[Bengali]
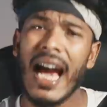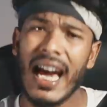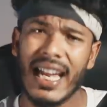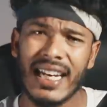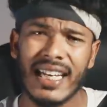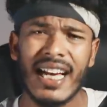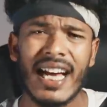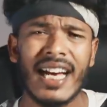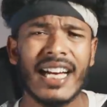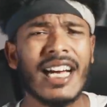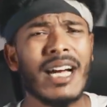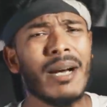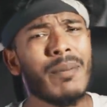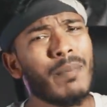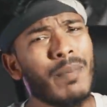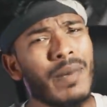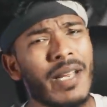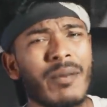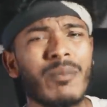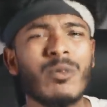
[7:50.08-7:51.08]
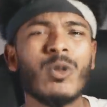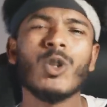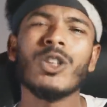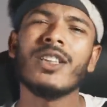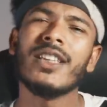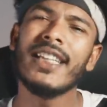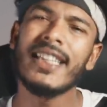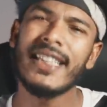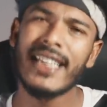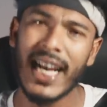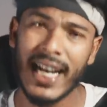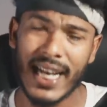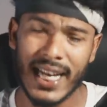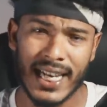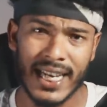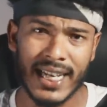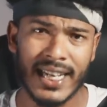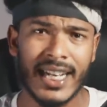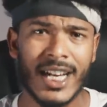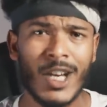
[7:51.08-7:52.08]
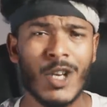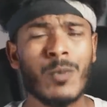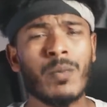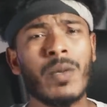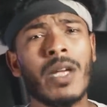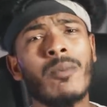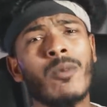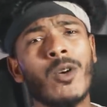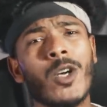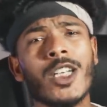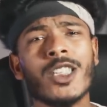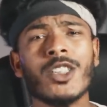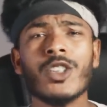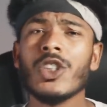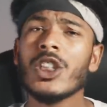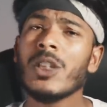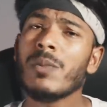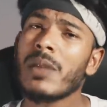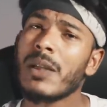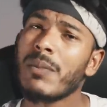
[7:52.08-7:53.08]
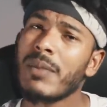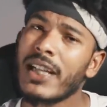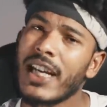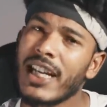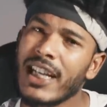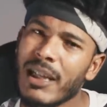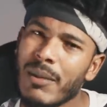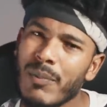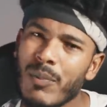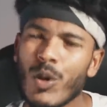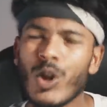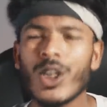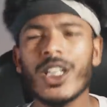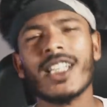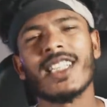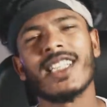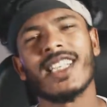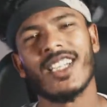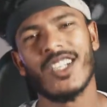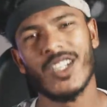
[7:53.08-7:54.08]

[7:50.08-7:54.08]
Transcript: আর কাকা প্রেম টাকা লাগে কারণ প্রেম করার জন্য প্রেমিকাকে পটাতে